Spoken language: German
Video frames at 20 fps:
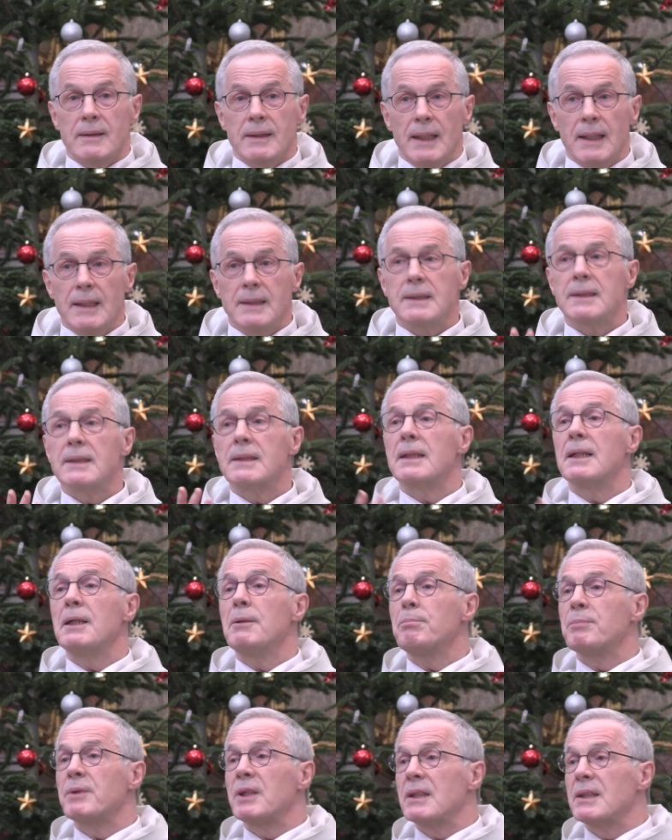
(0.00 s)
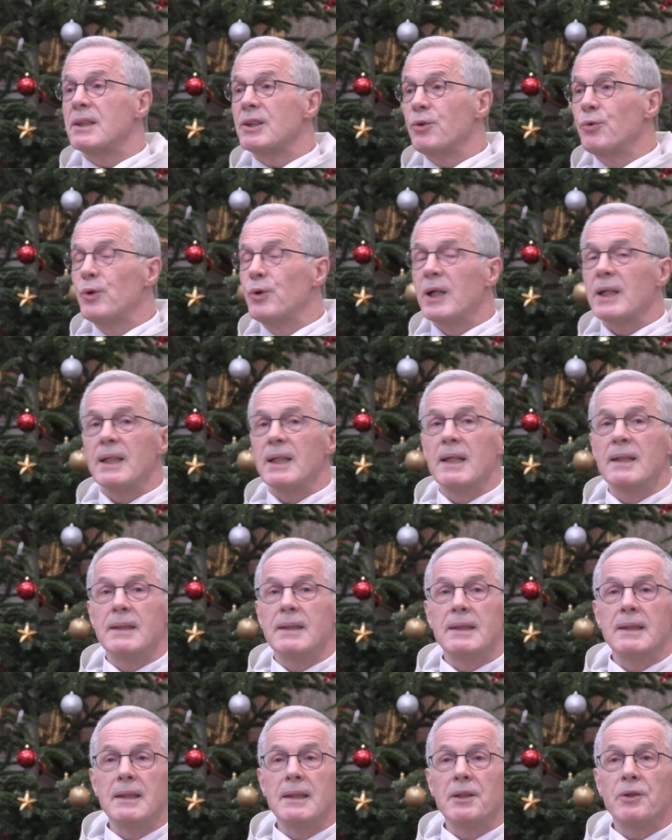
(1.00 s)
Jetzt gibt es
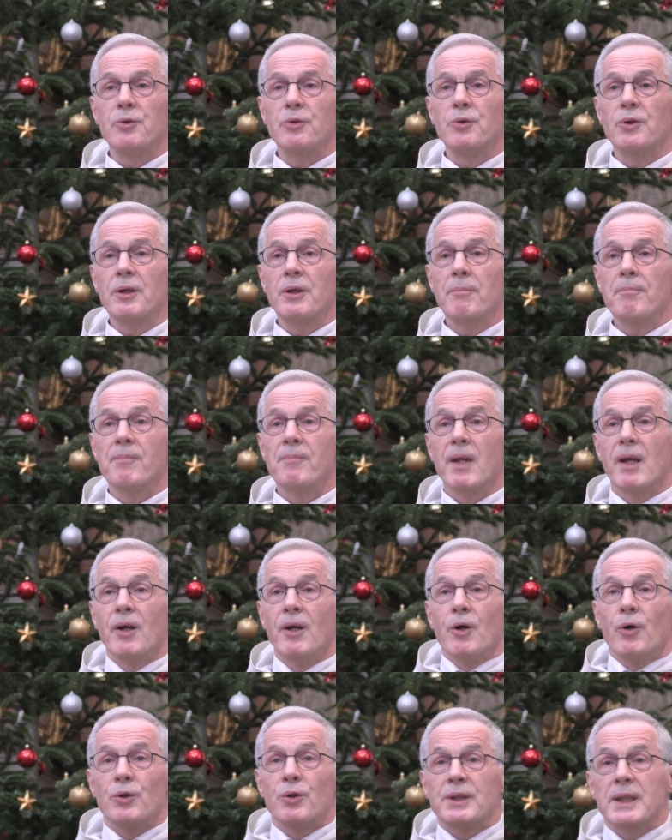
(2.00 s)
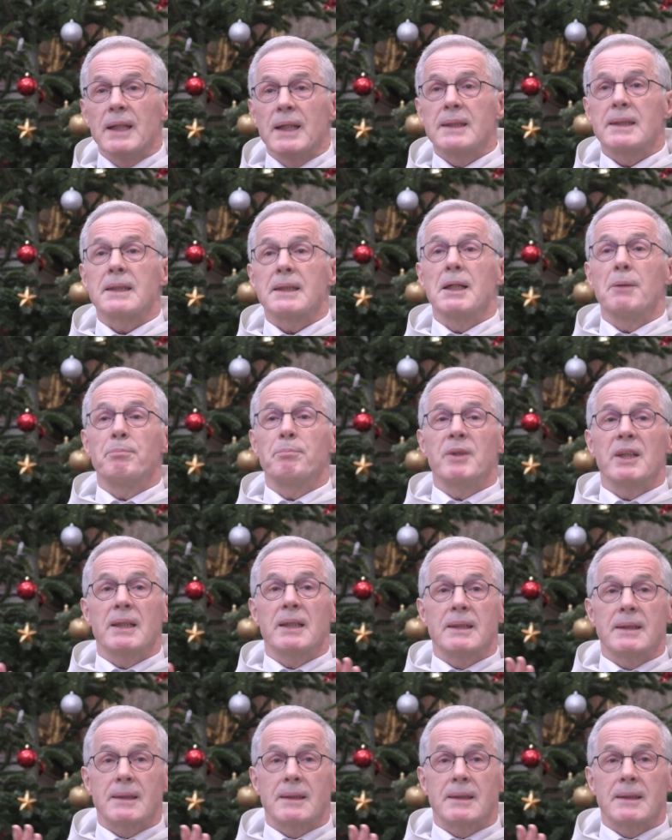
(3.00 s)
Orientierung und jetzt gibt